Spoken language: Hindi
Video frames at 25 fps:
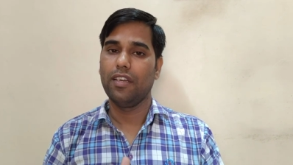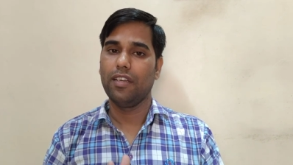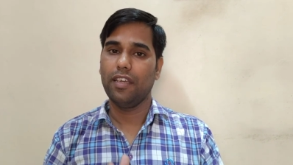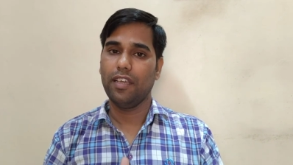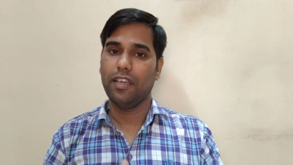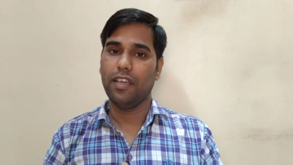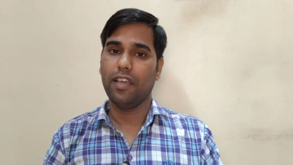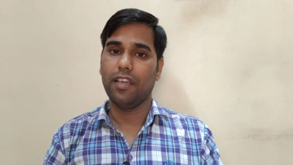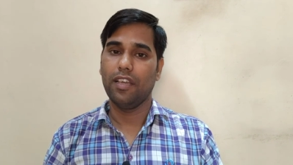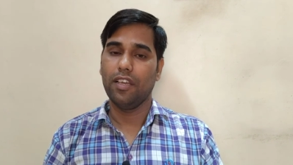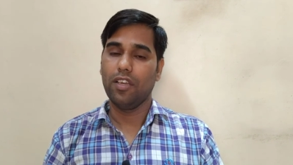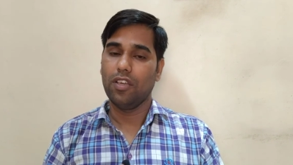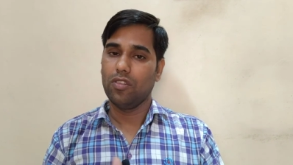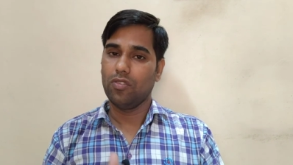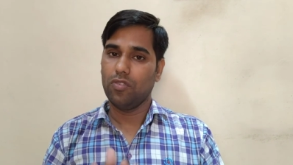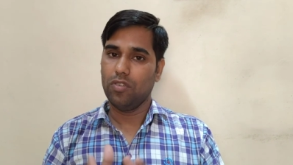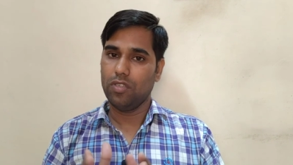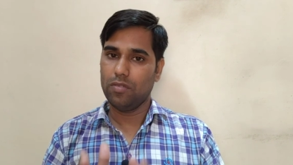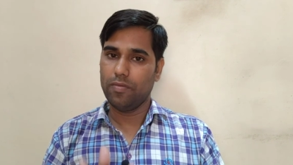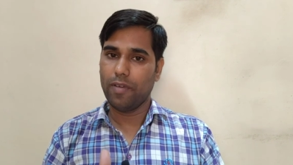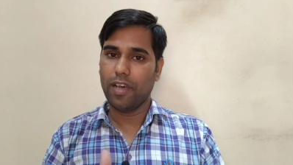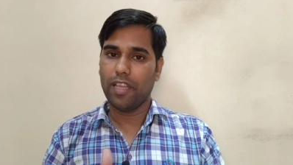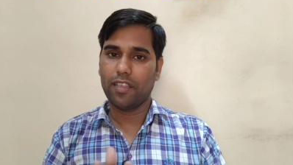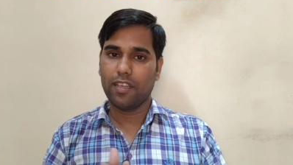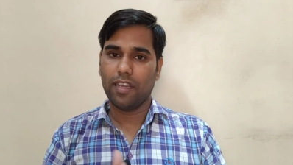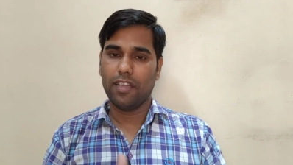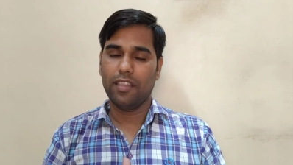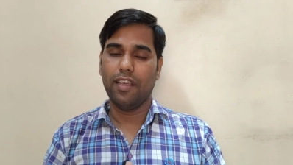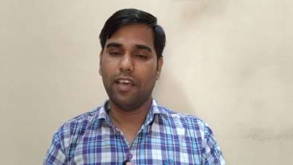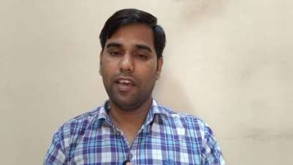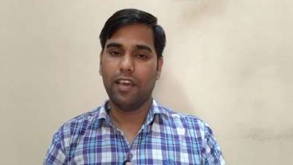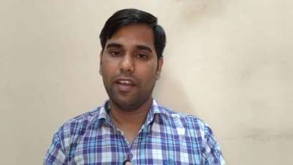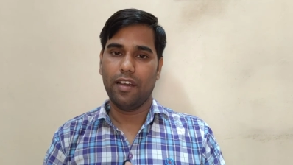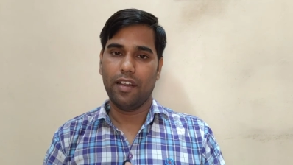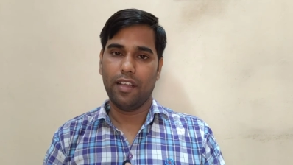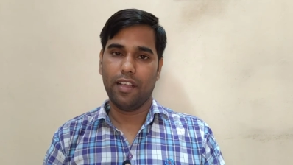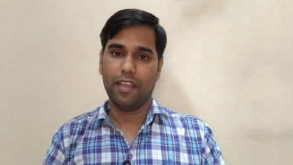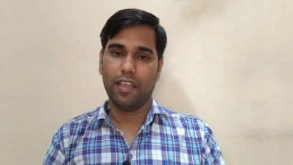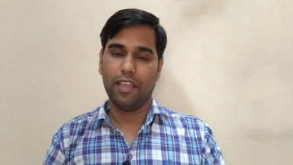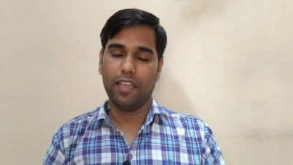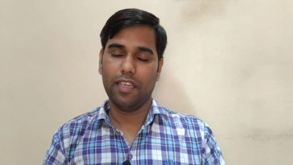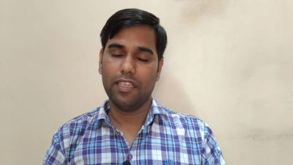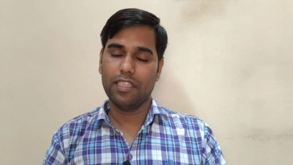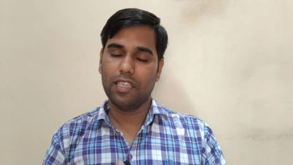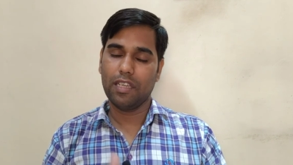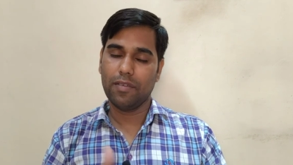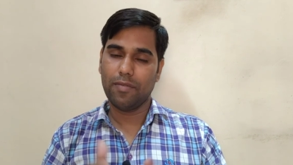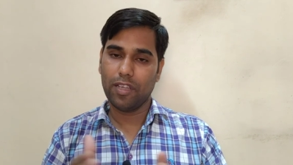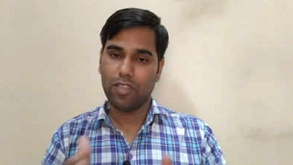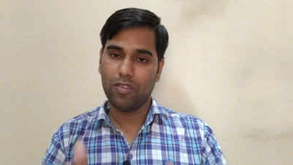ठीक है तो इस बात का ध्यान रखें
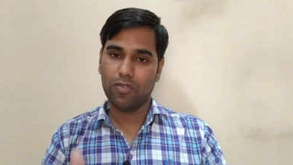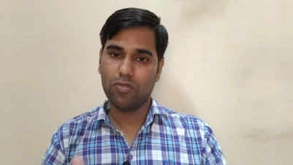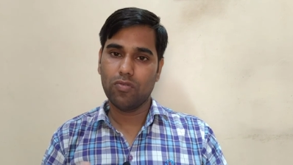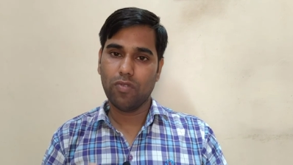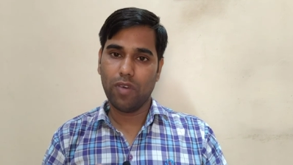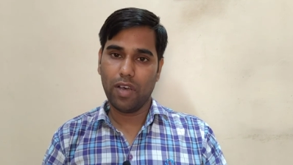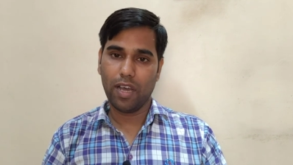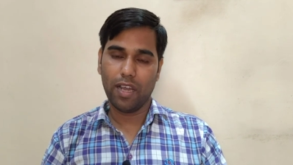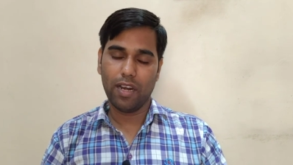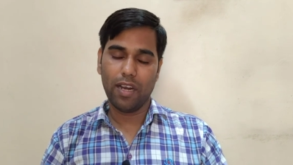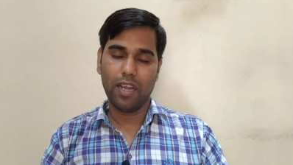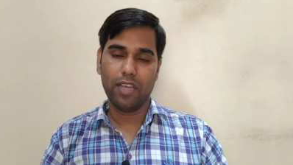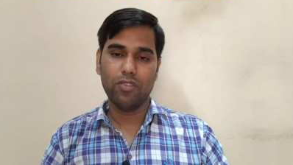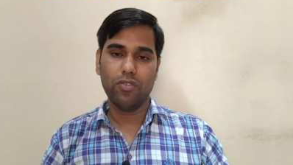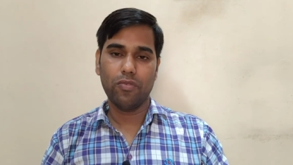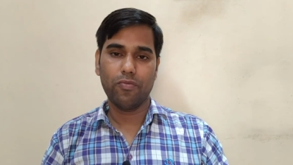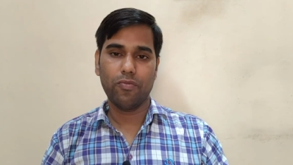इसके बाद दोस्तों अगला